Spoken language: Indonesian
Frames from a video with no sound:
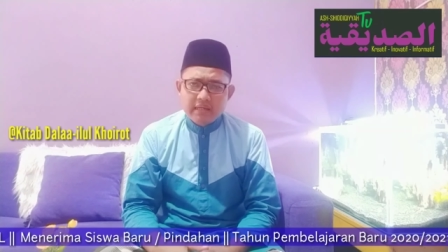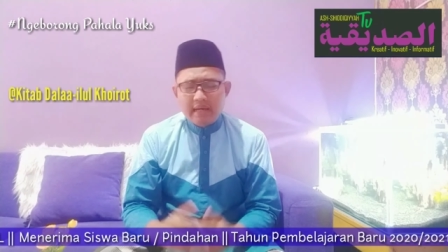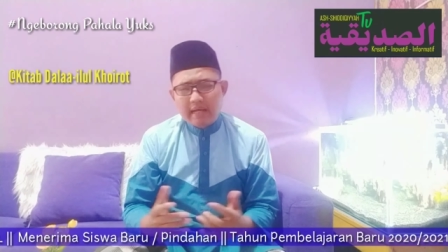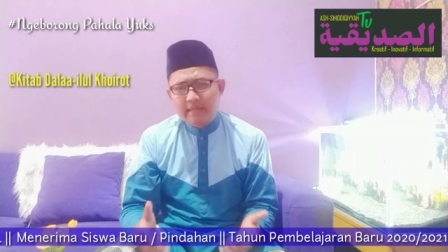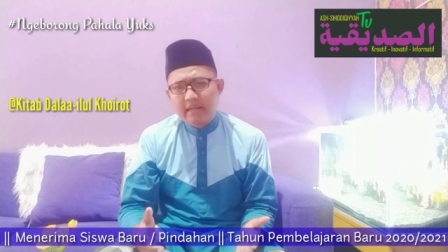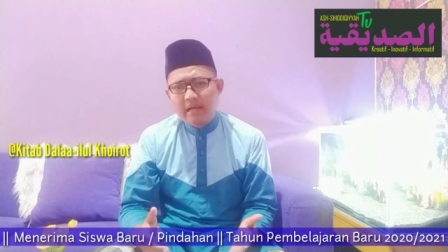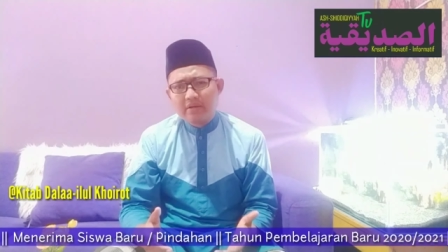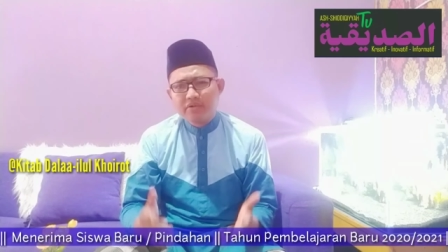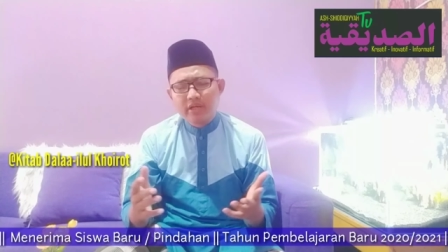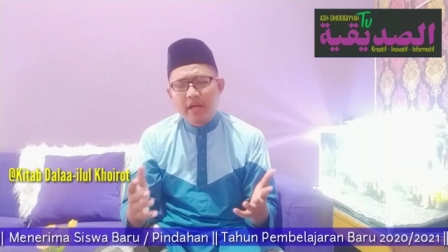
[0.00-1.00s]
karya
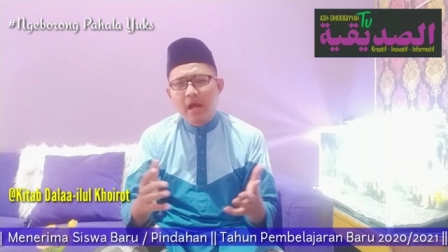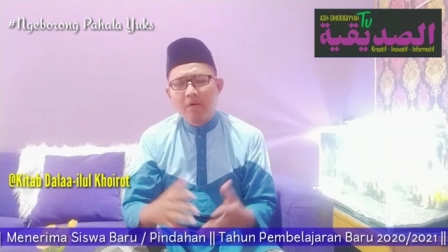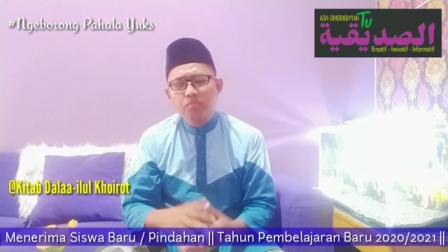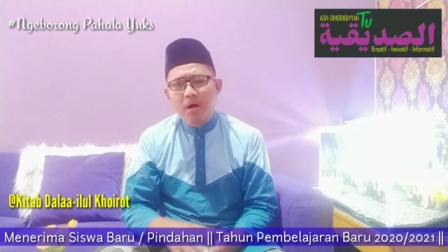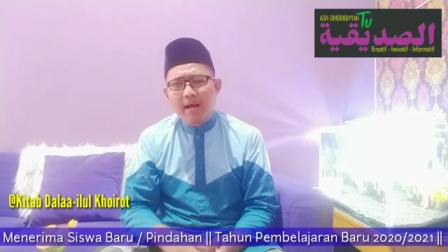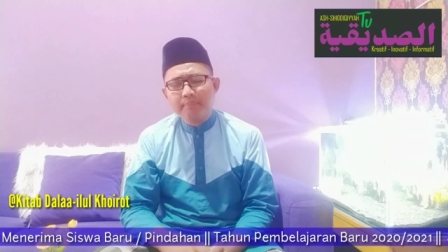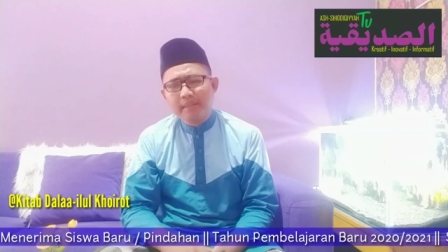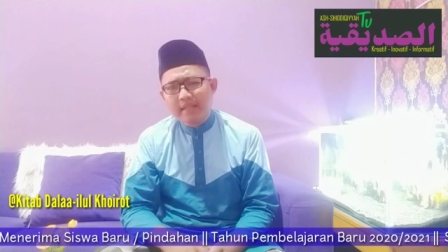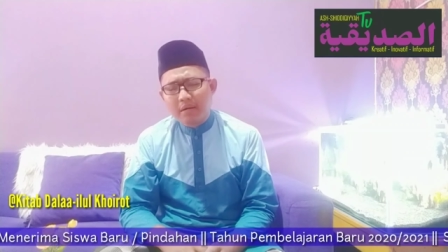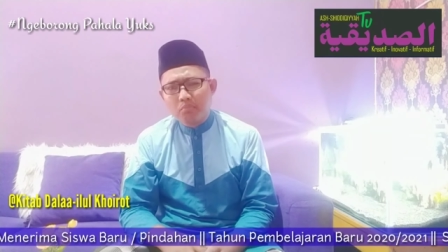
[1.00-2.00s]
Syekh Abu
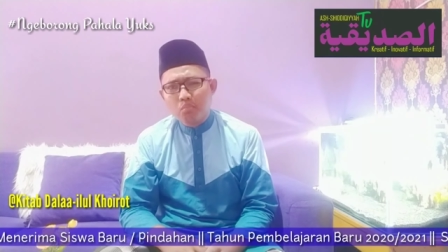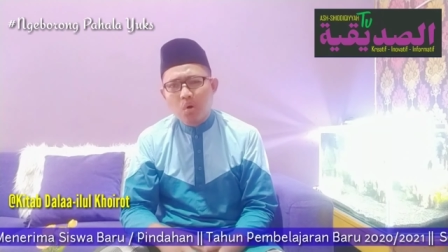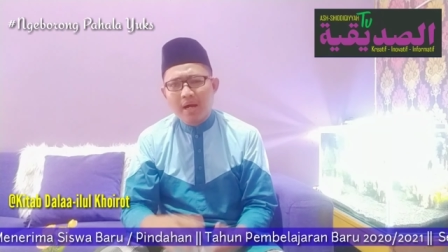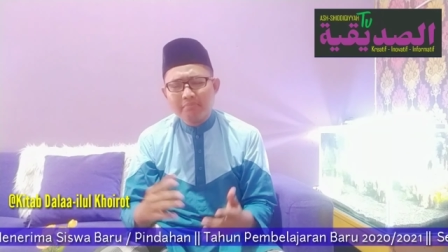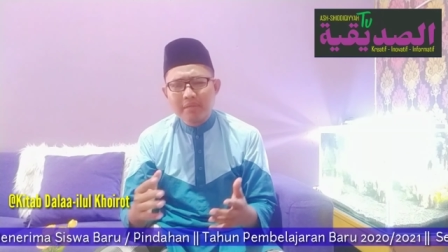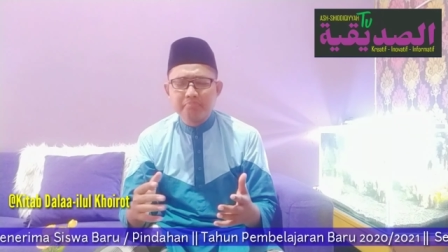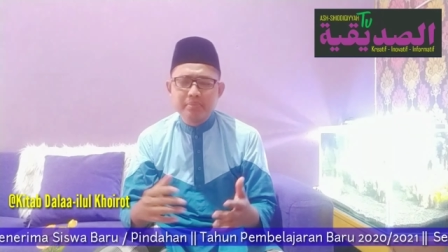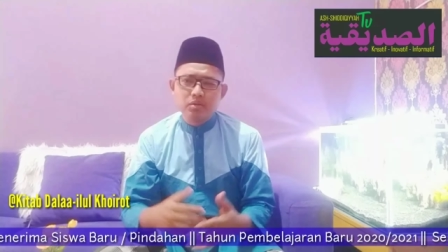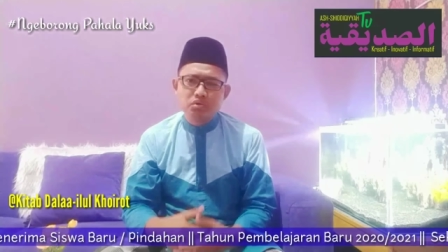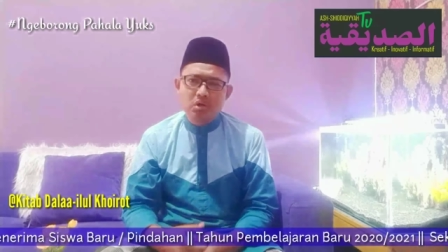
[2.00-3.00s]
Abdullah Muhammad bin
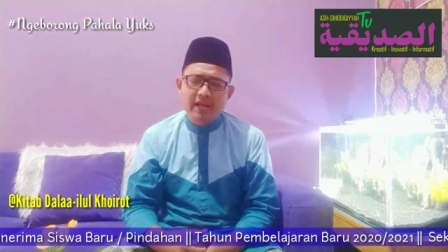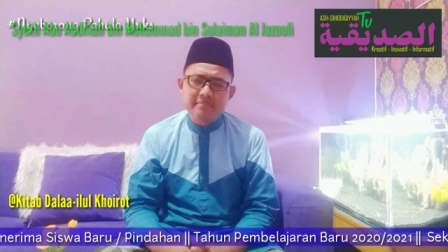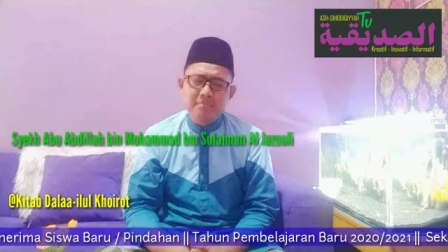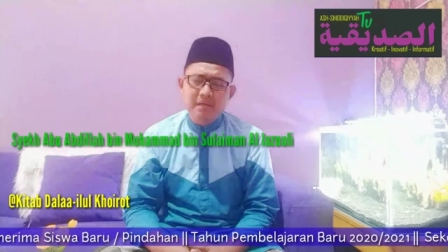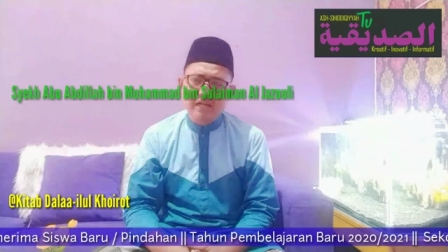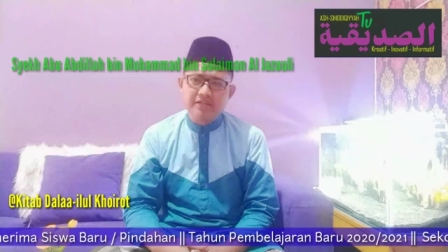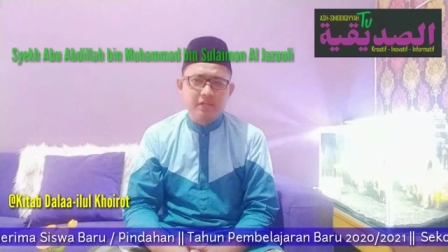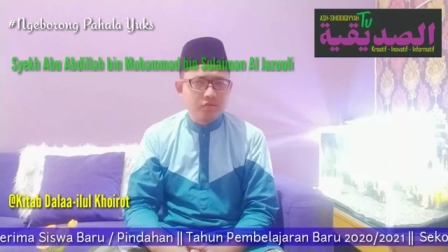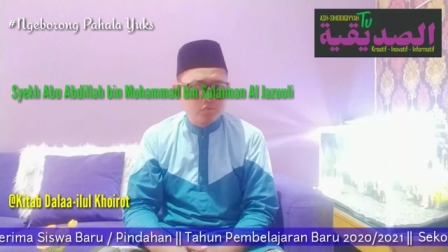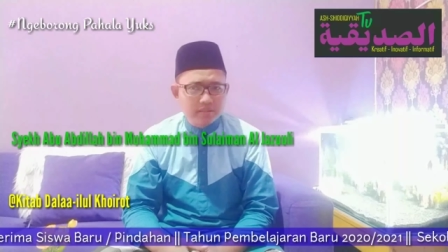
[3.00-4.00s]
Sulaiman
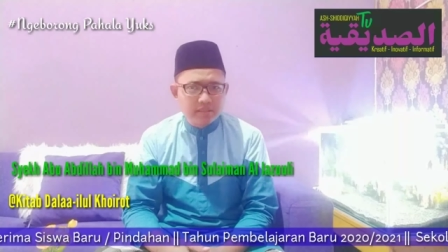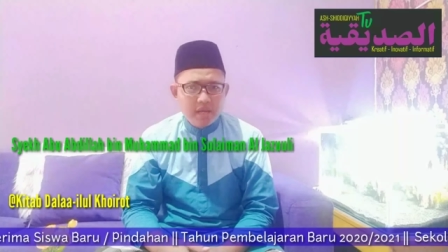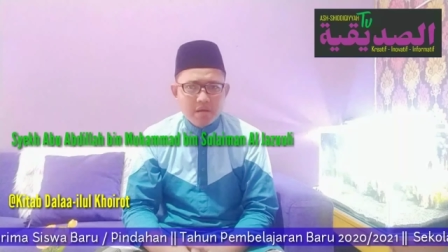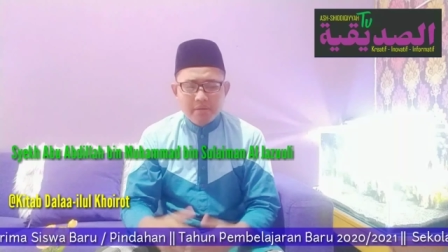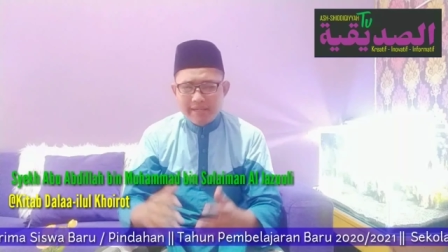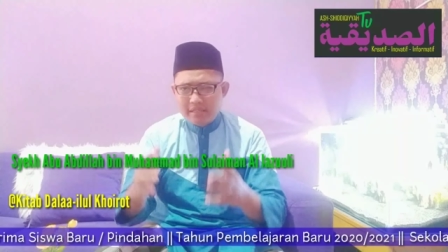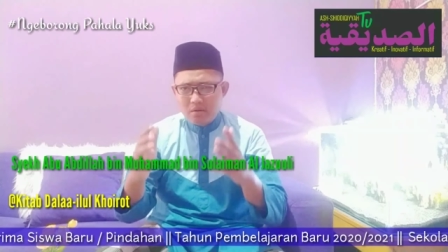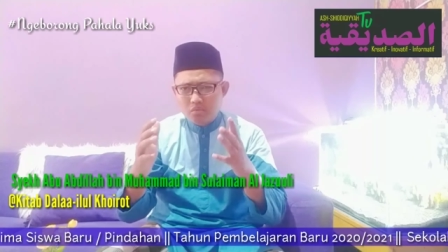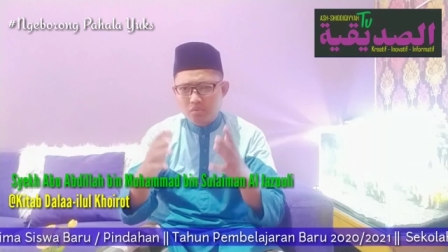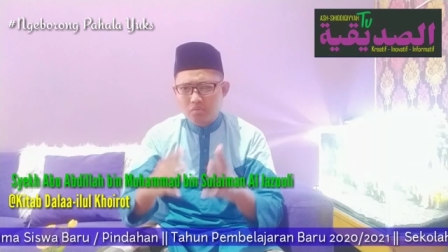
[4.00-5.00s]
Al-Jazuli baginda
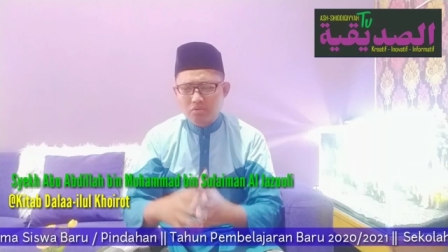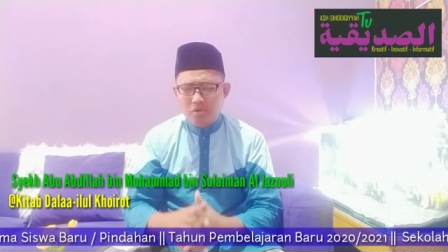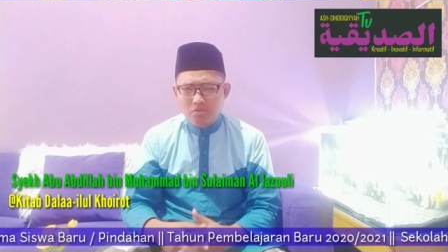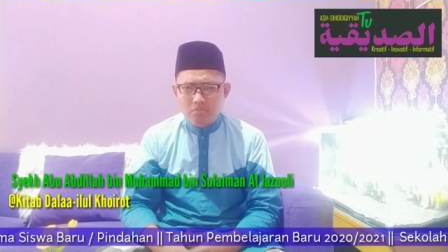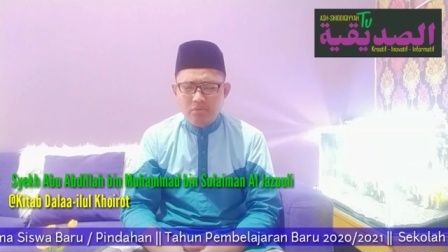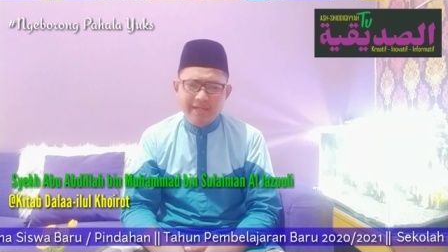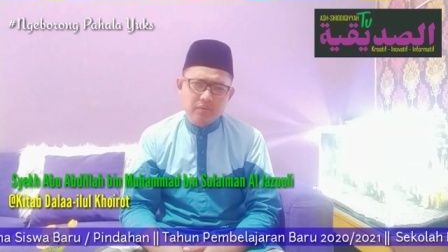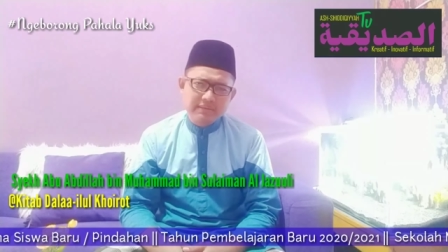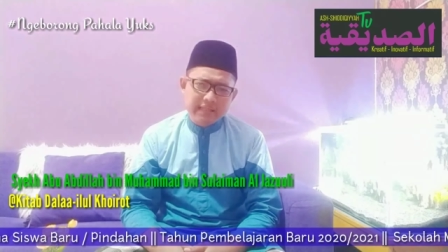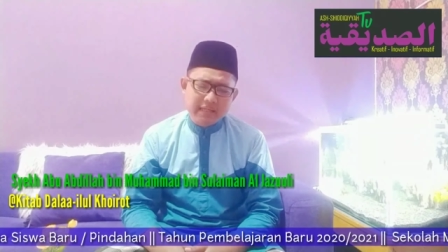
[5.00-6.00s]
Rasulullah SAW alaihi
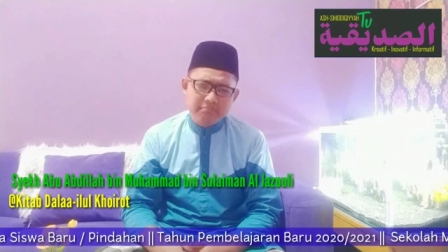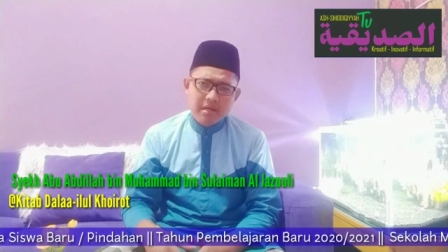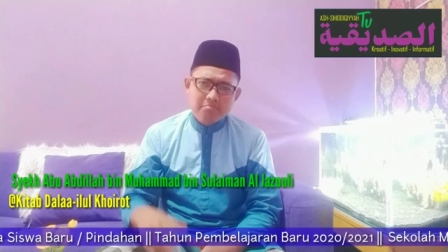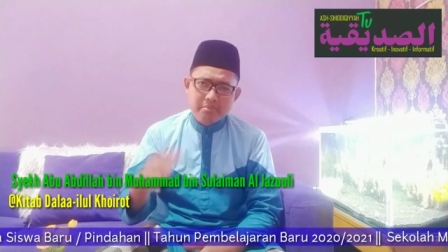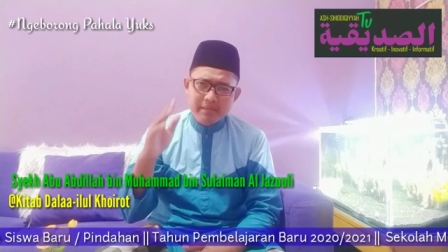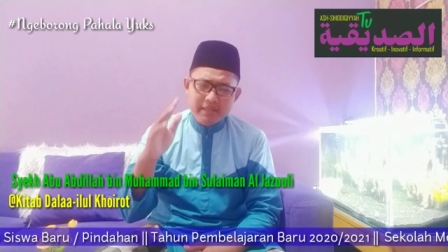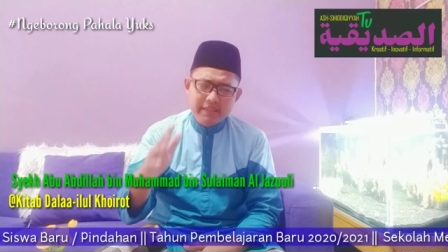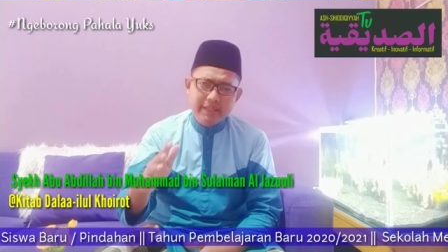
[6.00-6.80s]
wasallam memiliki